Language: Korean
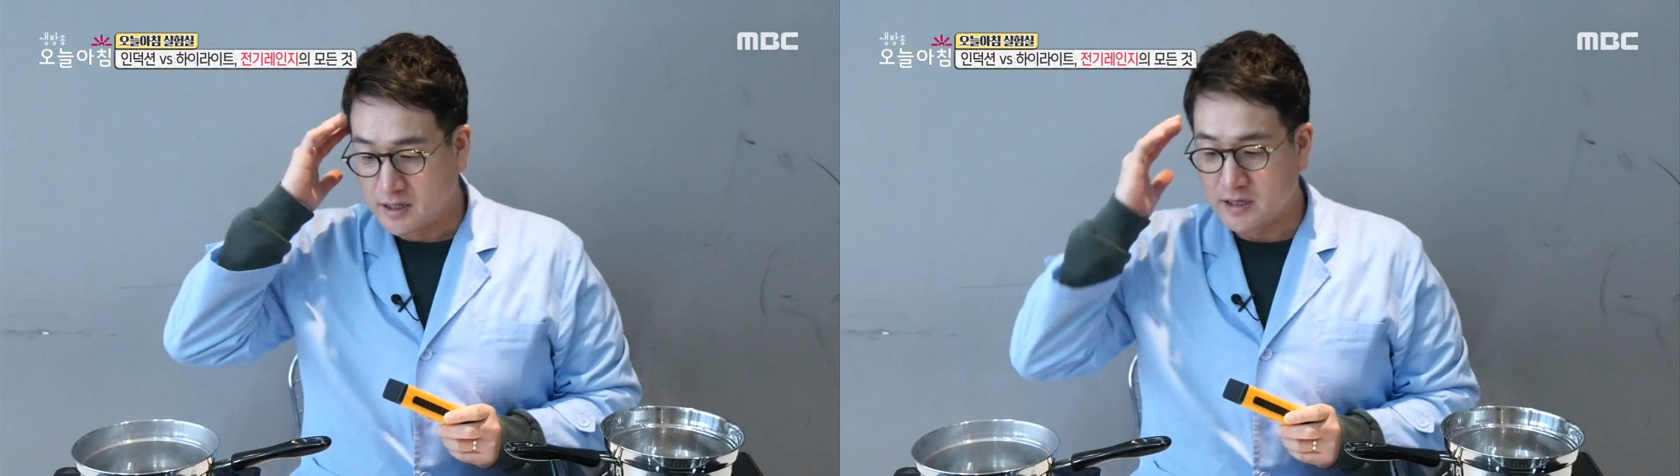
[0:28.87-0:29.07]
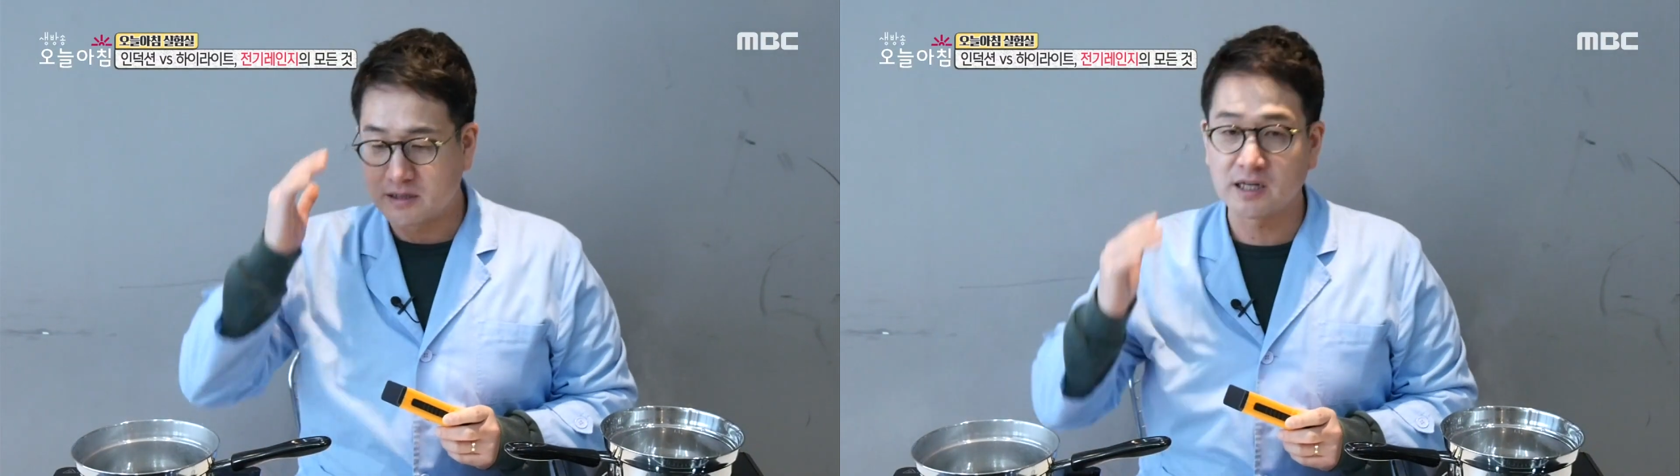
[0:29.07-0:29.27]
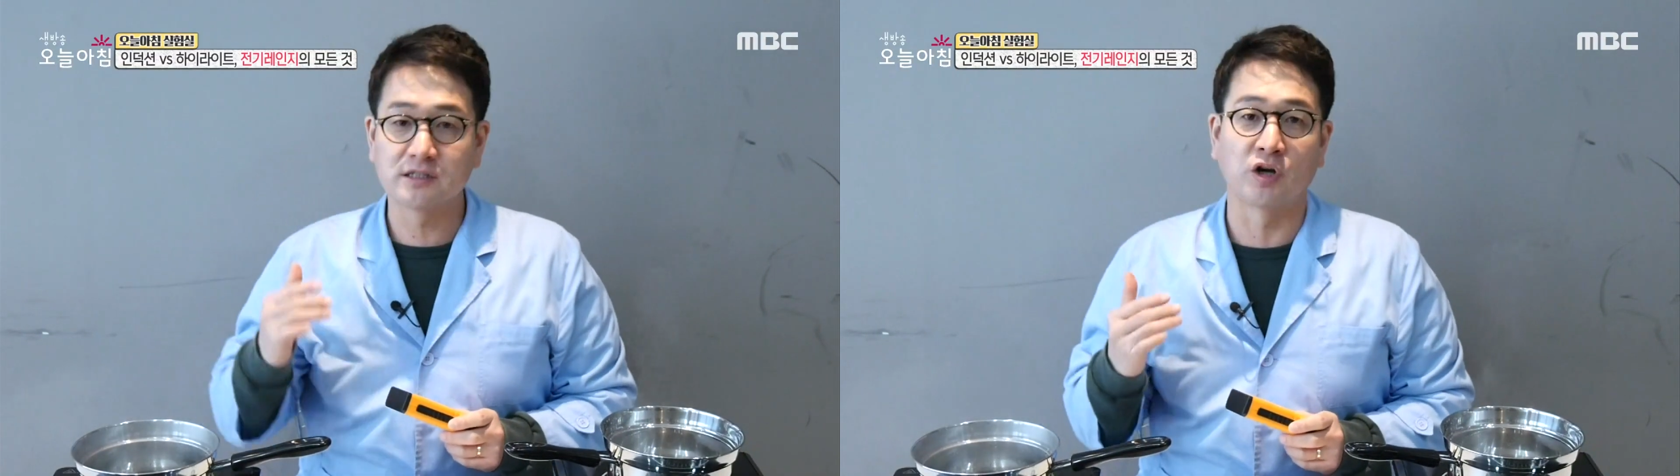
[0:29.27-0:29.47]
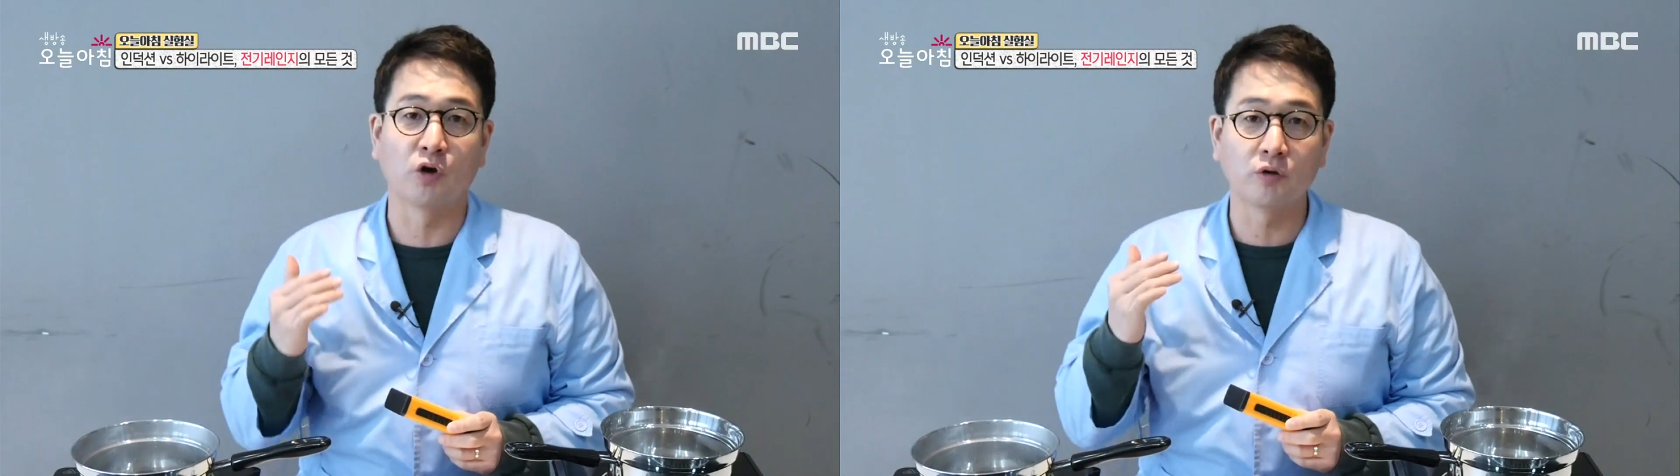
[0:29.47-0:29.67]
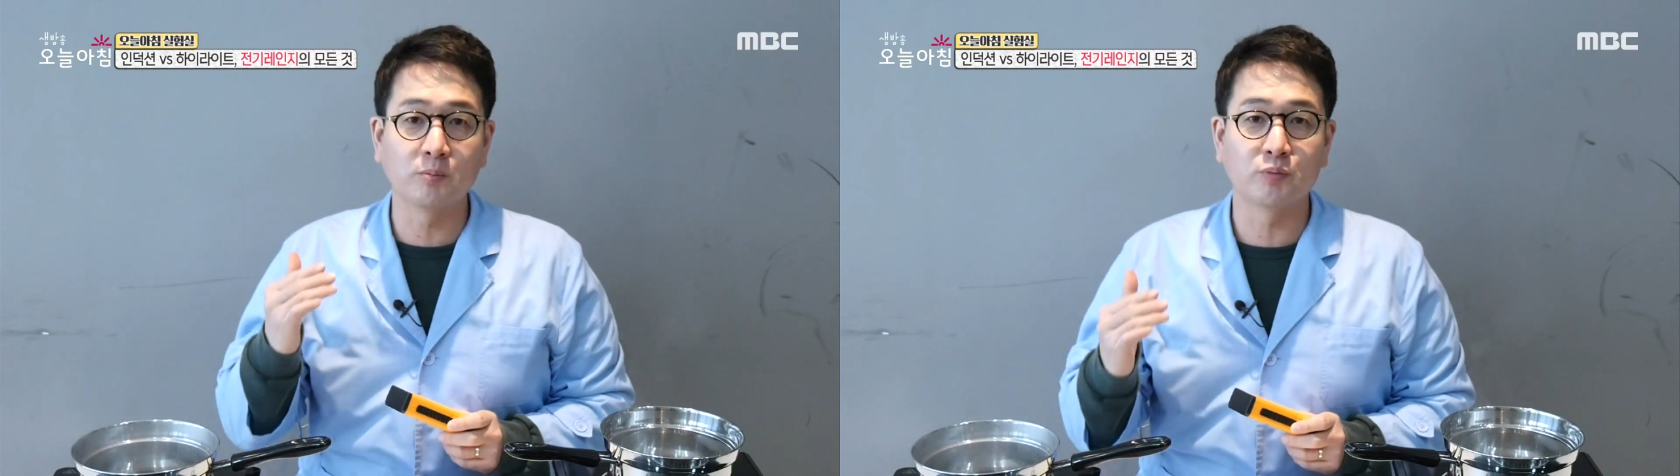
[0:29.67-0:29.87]
일단
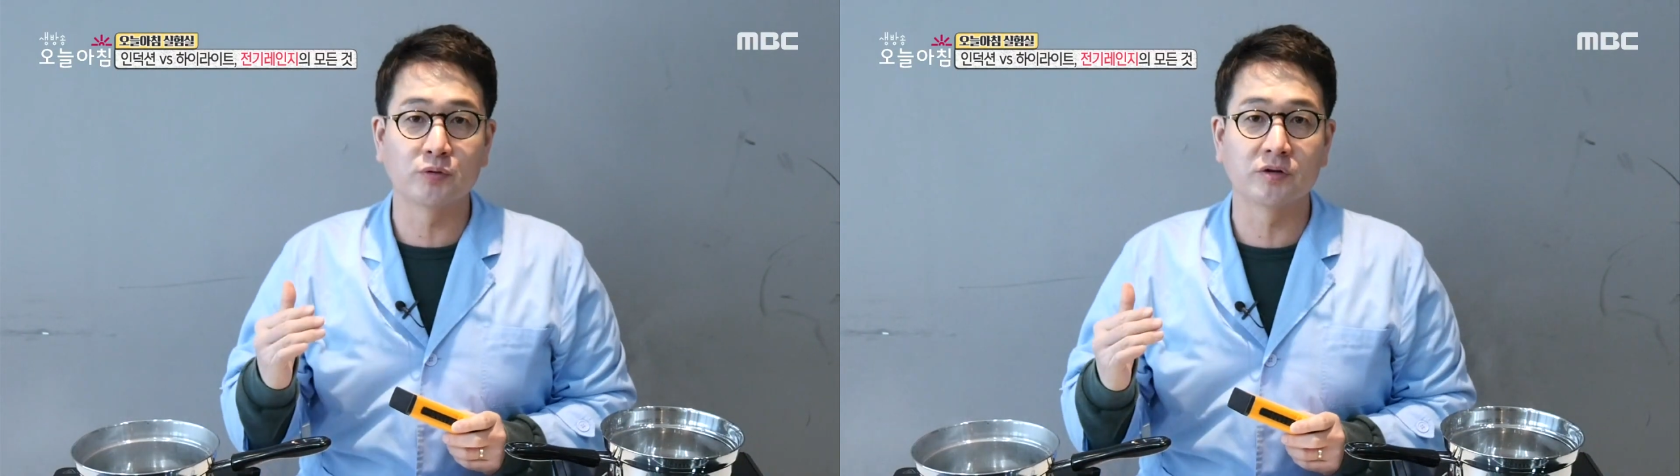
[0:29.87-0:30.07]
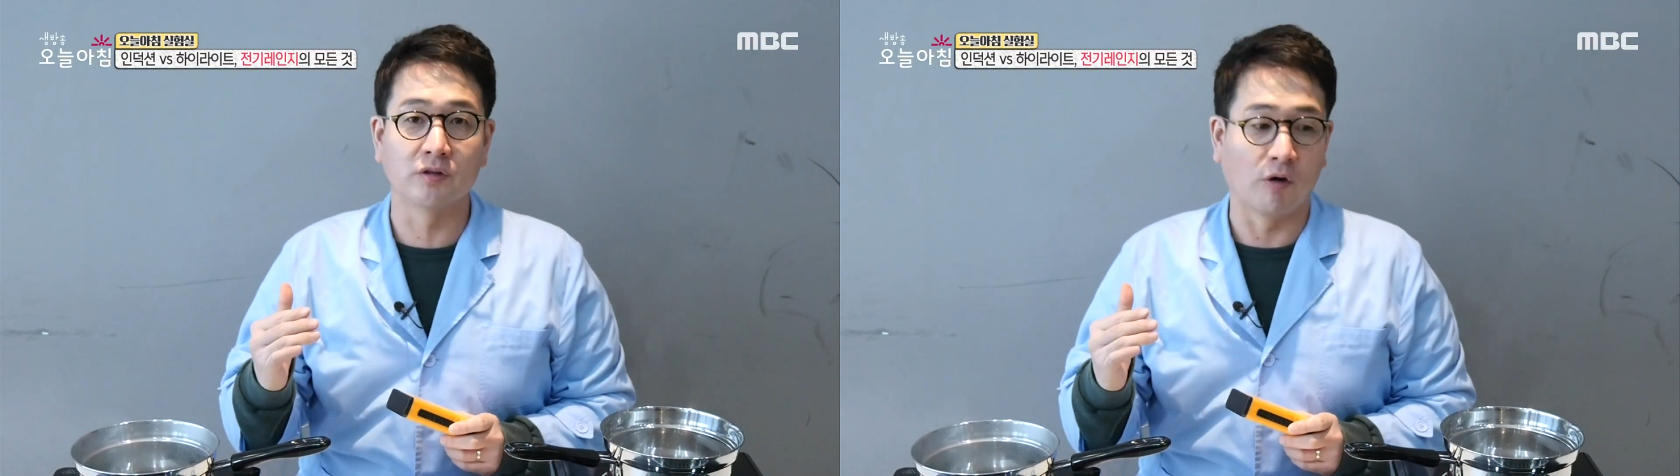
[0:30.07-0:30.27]
전원부는